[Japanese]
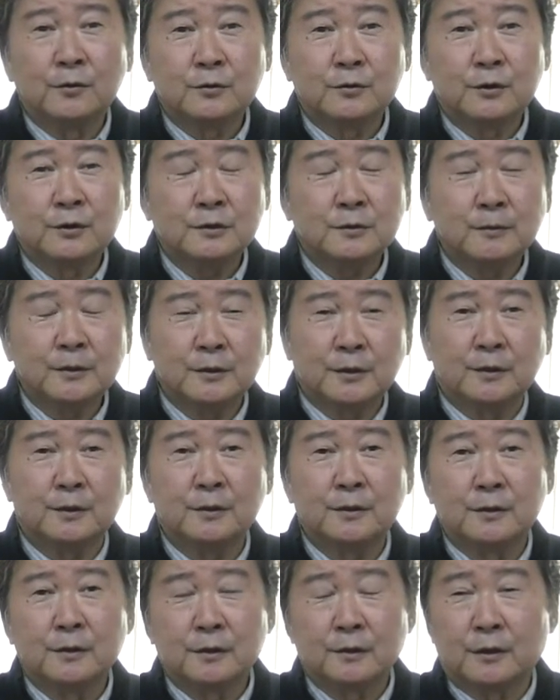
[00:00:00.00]
電子マネー
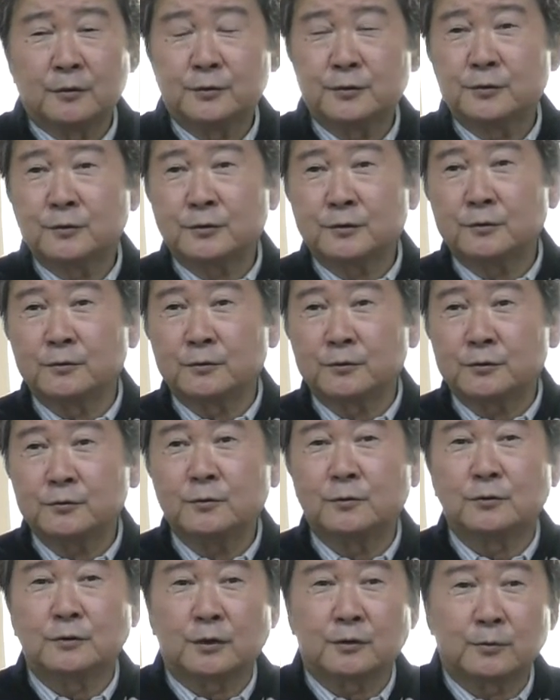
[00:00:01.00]
が普及してるのは中
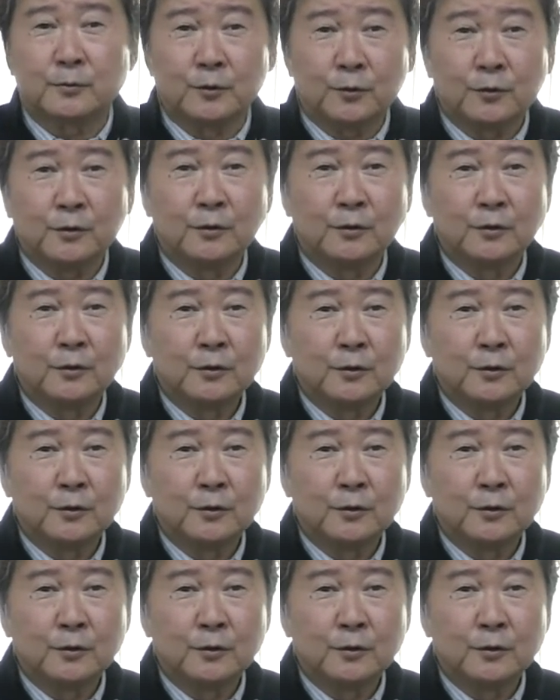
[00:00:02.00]
国だと思うよ